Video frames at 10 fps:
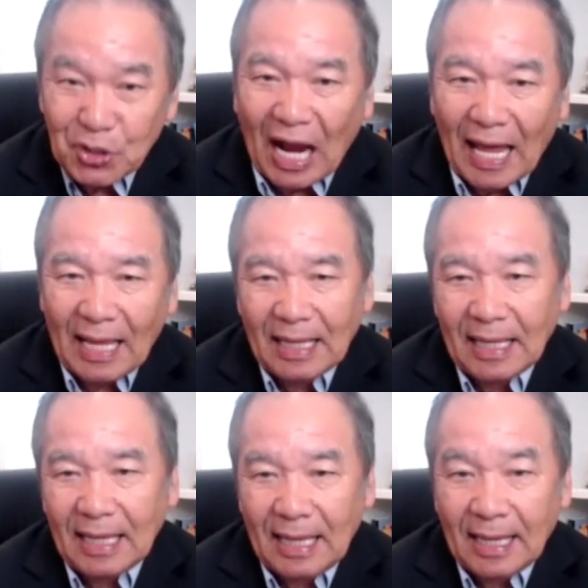trả
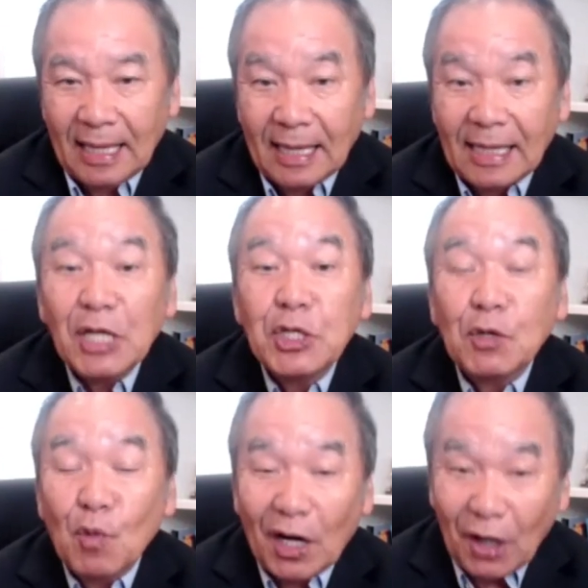nay chỉ
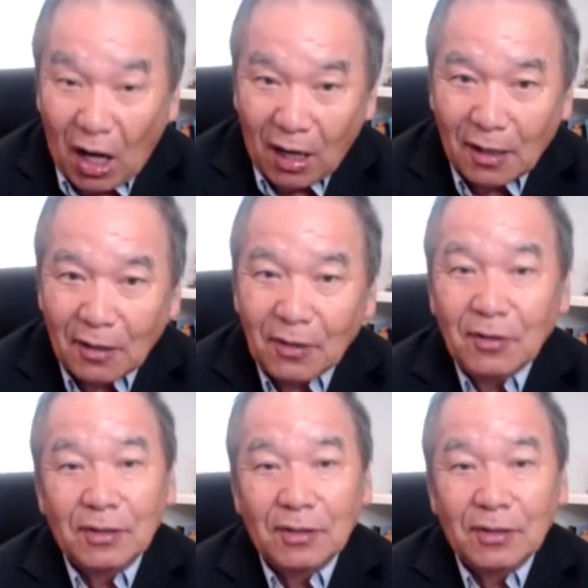mua nọ là